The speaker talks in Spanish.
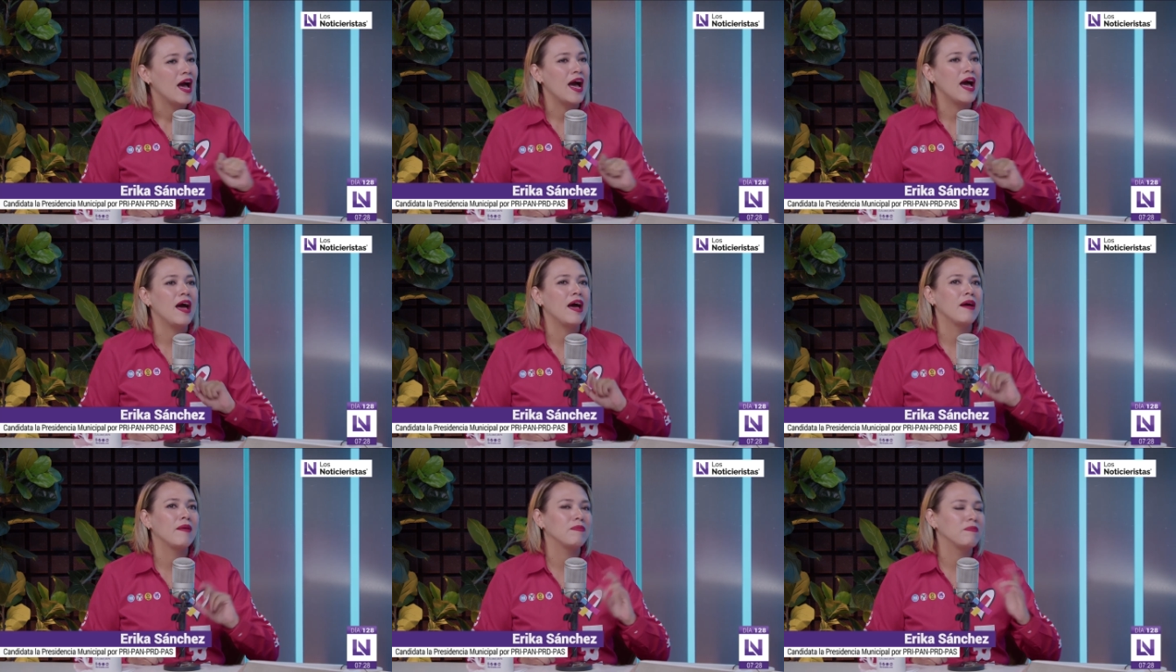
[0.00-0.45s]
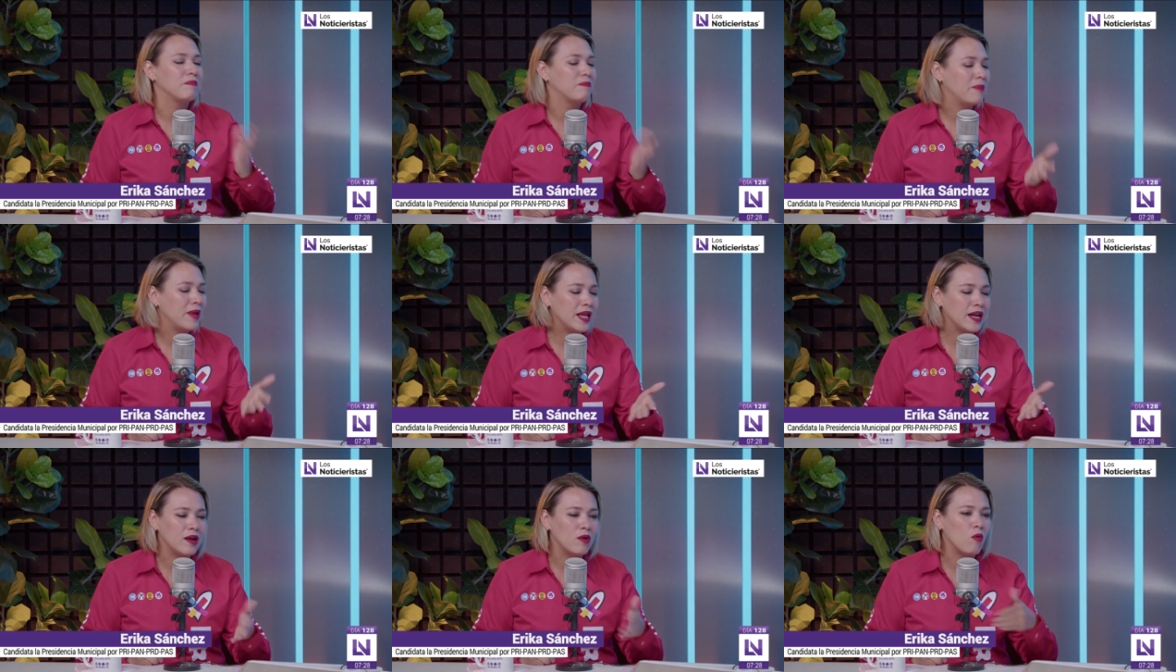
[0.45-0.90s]
a
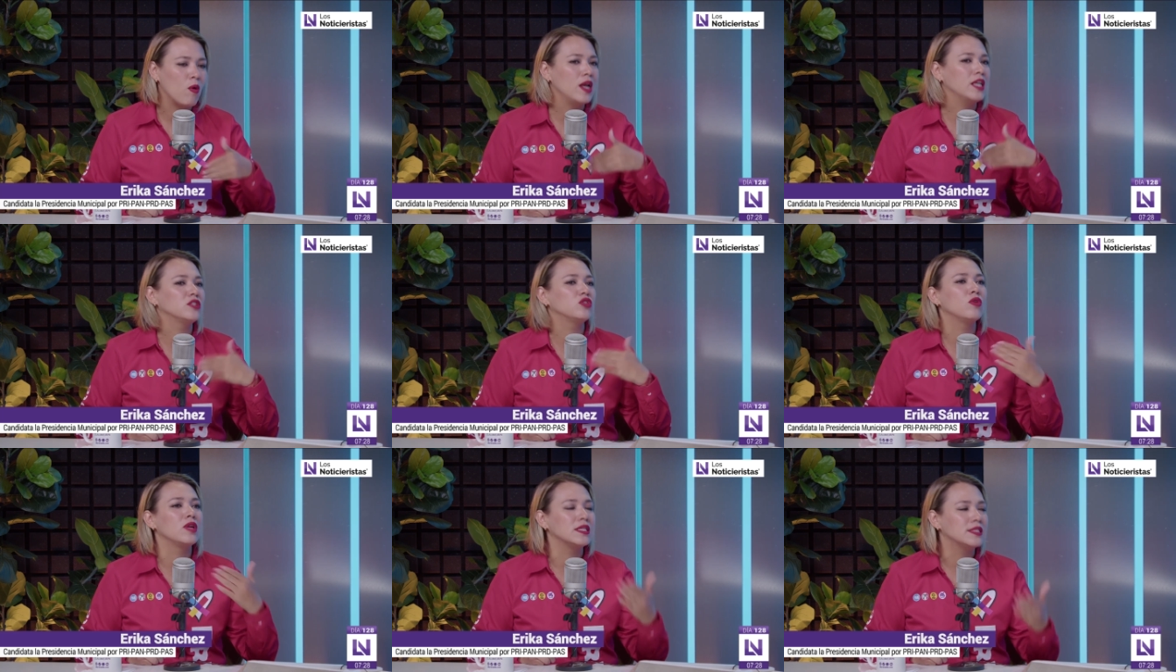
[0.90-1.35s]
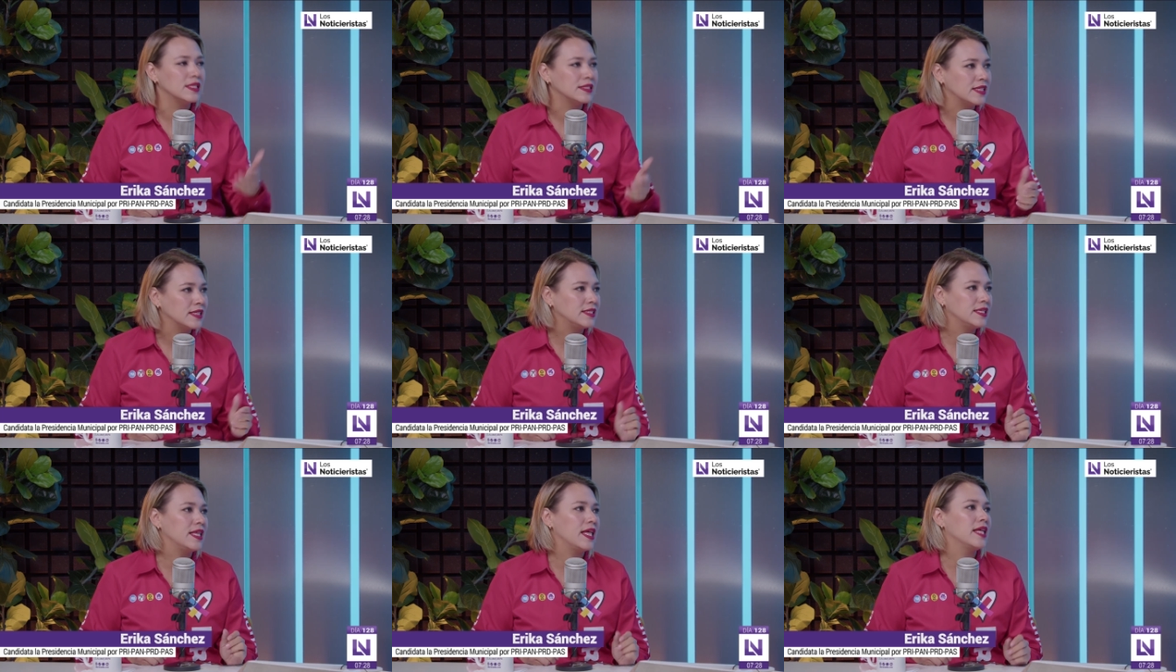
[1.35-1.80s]
ver cuáles son las
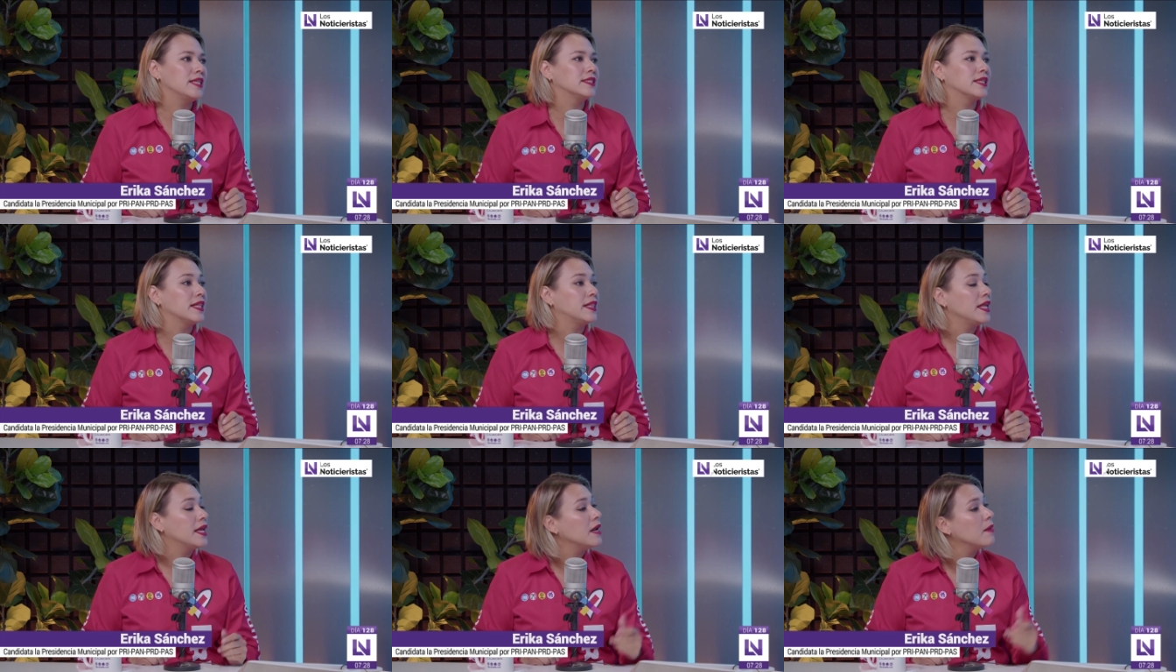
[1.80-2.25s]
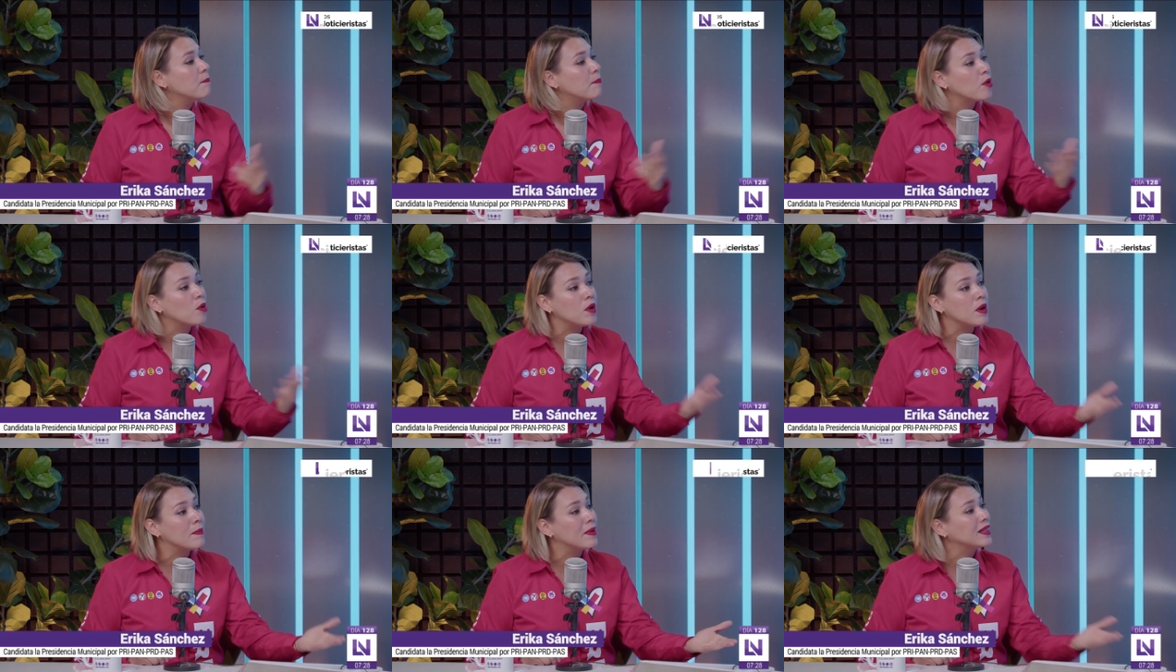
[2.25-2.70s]
necesidades que tienen,
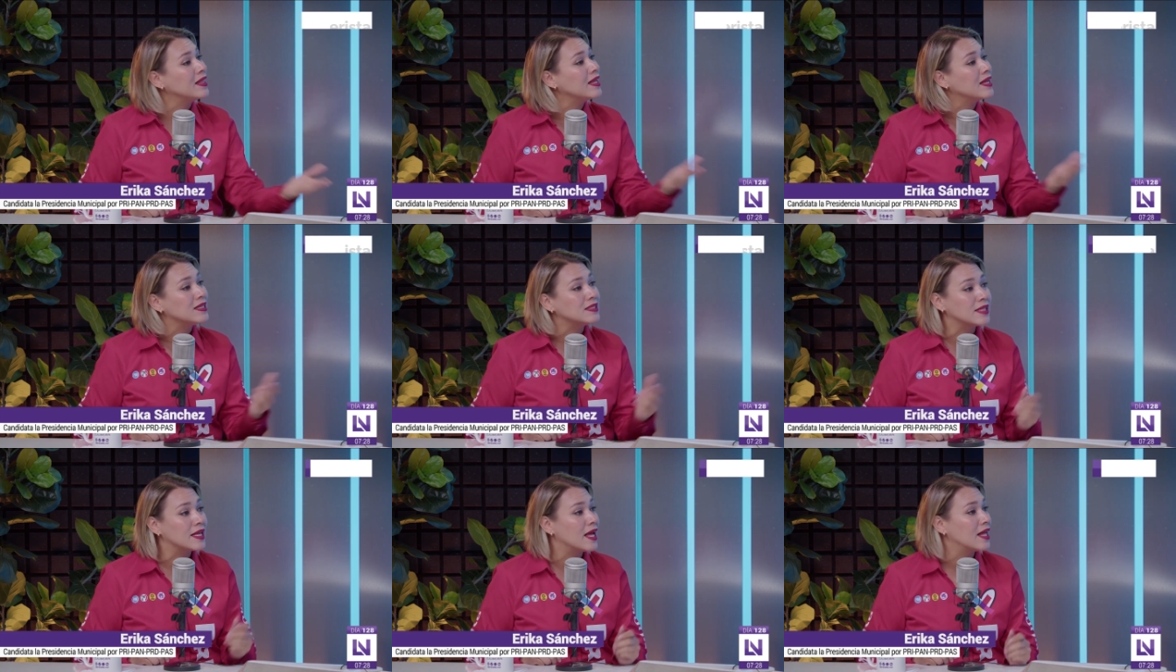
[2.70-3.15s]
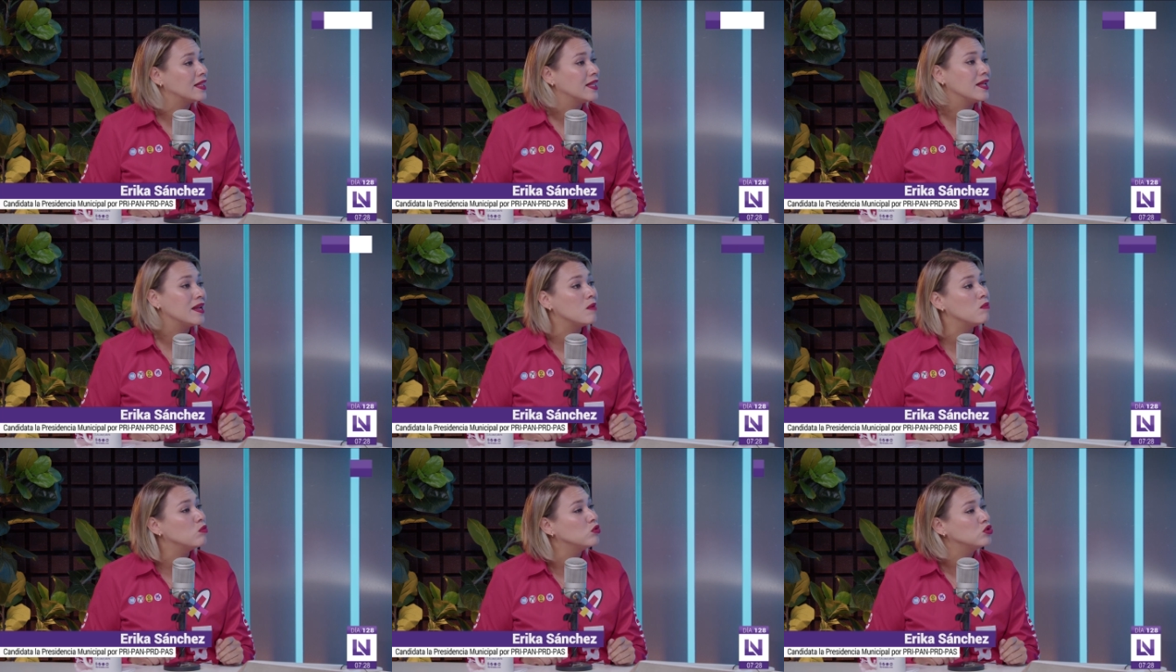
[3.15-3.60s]
problemáticas que ya
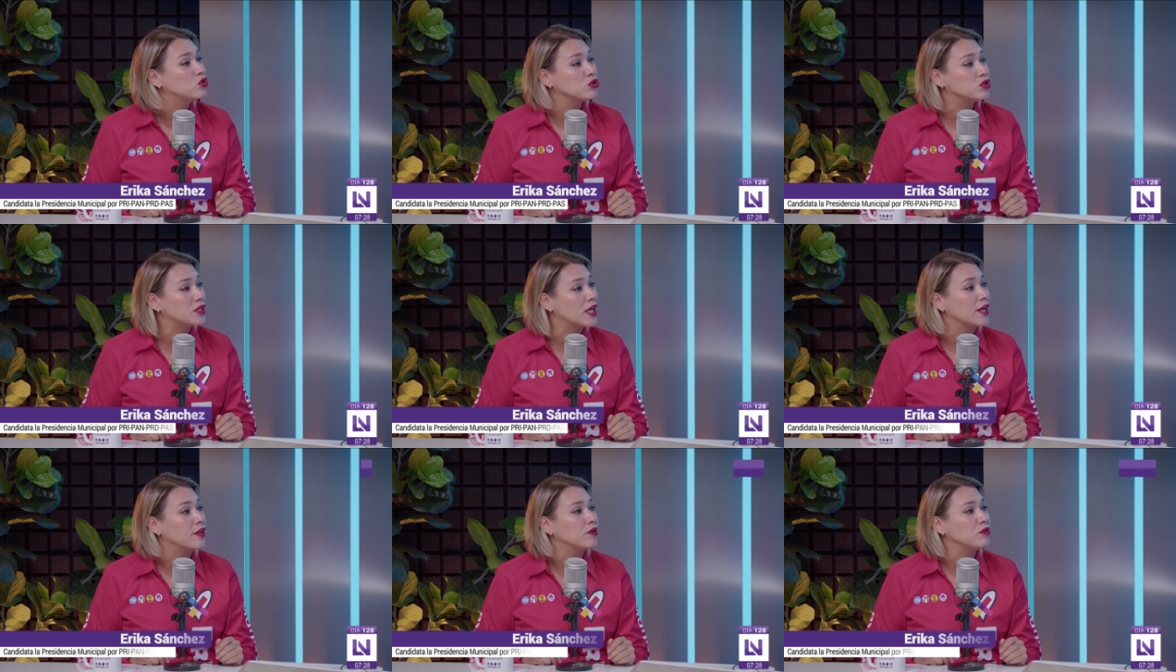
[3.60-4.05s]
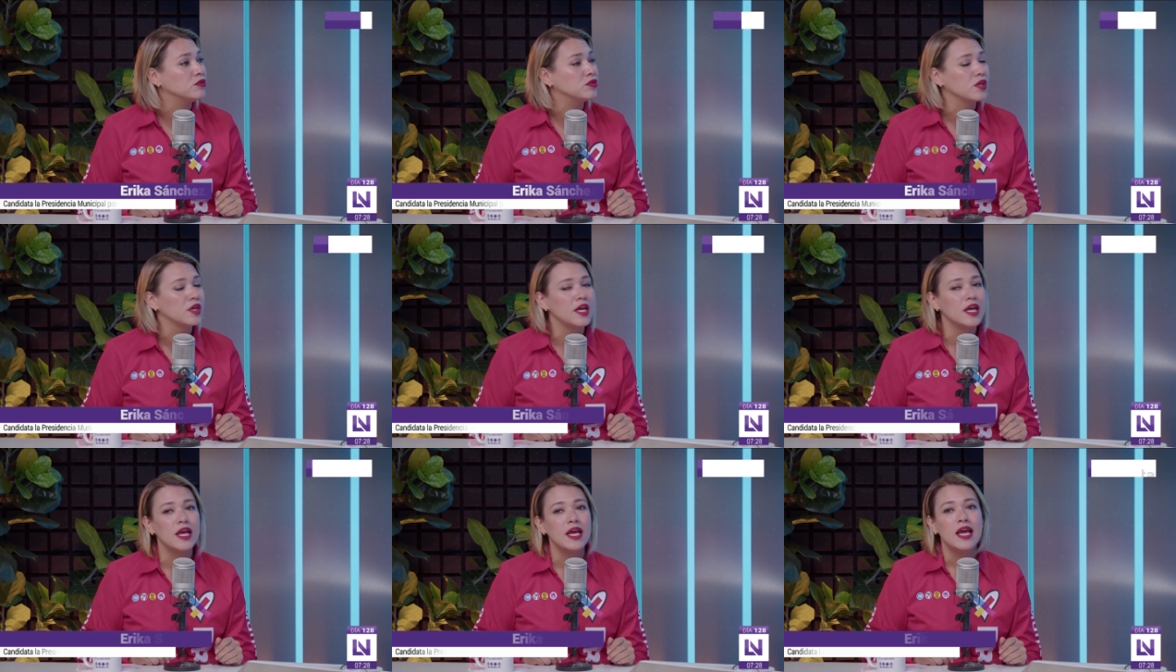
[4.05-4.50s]
tienen muchos
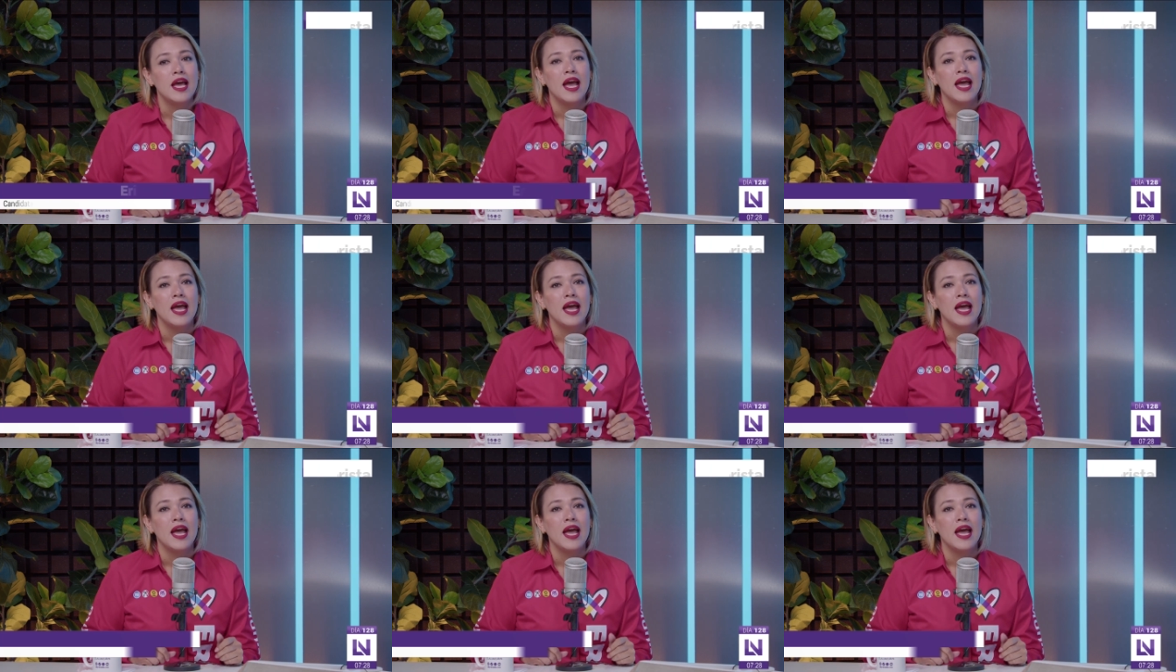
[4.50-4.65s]
años.